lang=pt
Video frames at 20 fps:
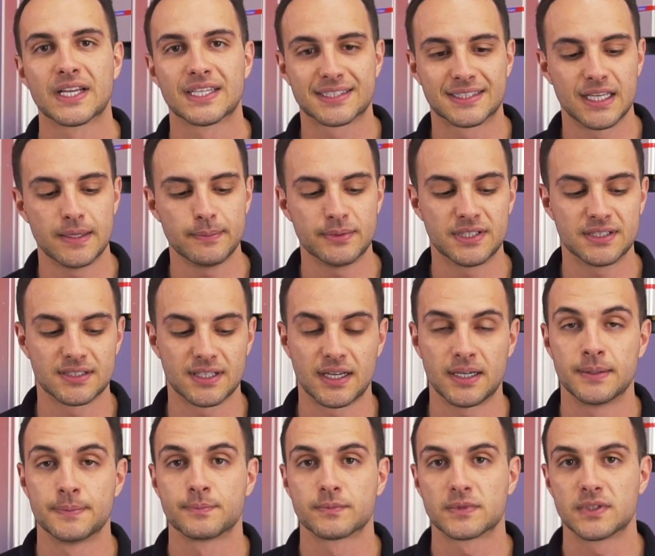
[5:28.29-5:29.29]
sem
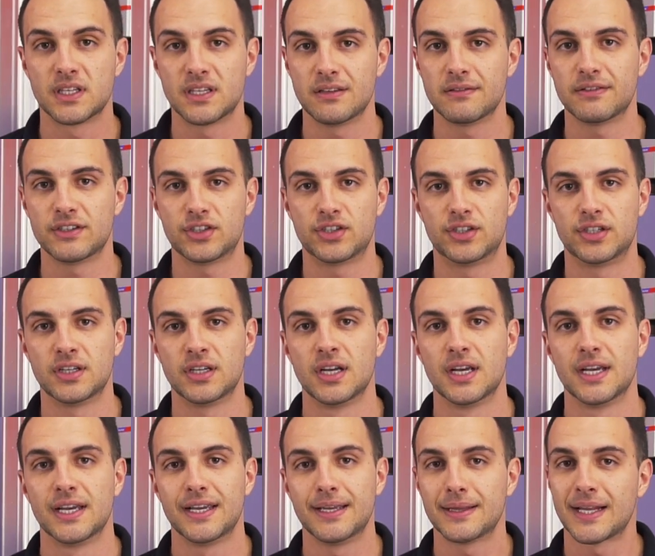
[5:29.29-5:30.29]
precisar investir
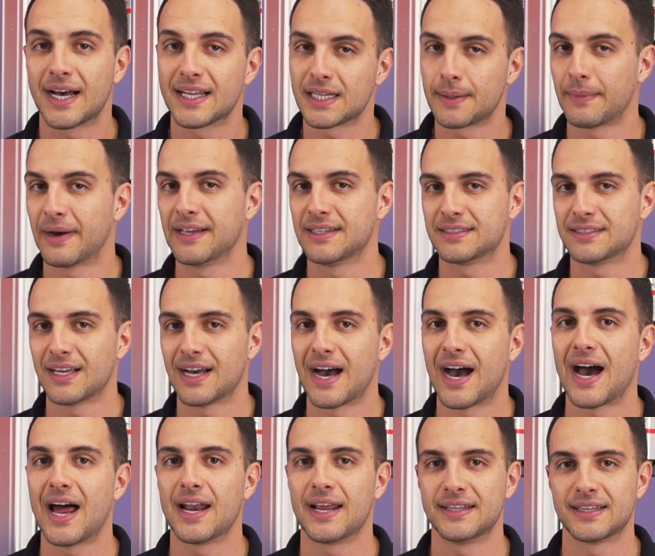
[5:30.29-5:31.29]
em nada mais
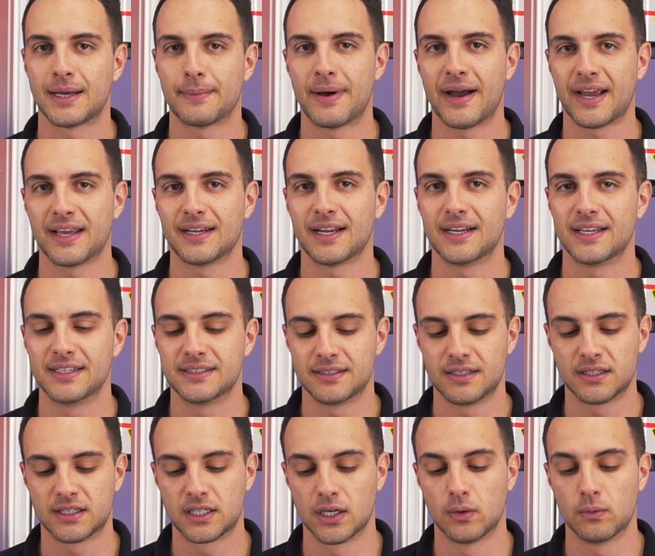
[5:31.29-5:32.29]
além da máquina
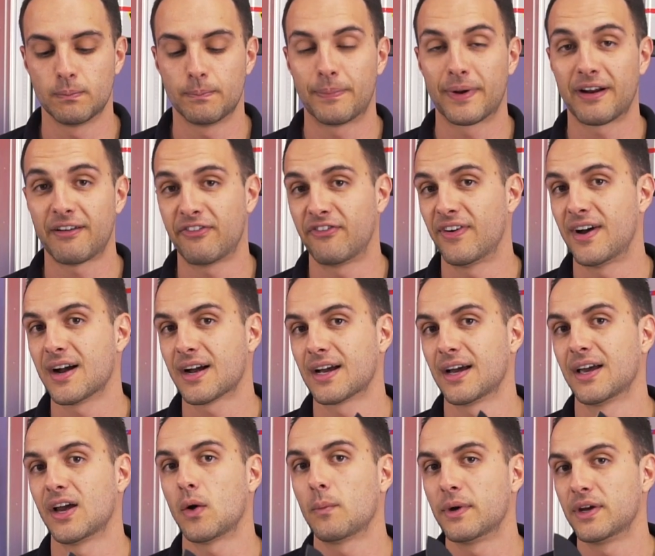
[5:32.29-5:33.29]
laser. Então, para faca,
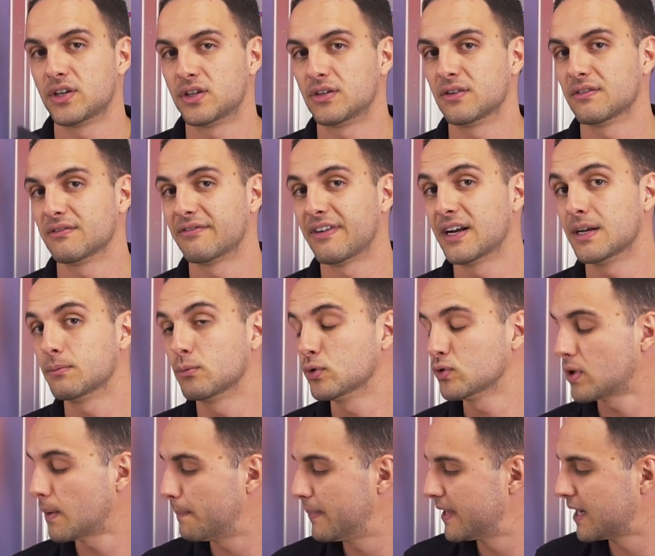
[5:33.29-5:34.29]
realmente vale
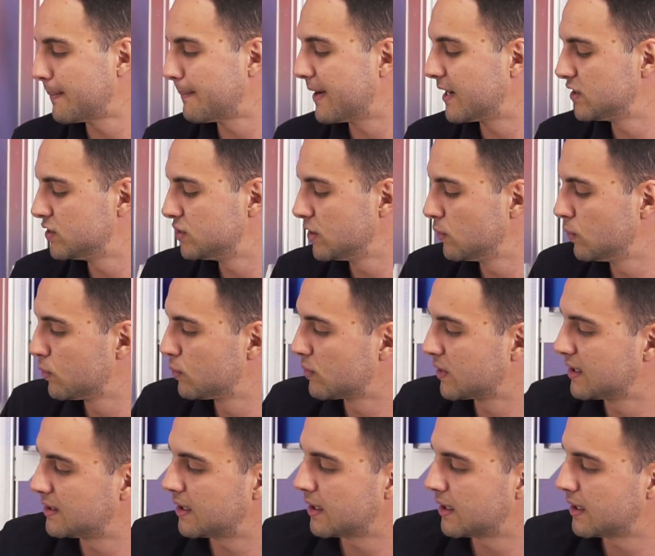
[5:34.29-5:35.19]
muito a pena a margem de lucro que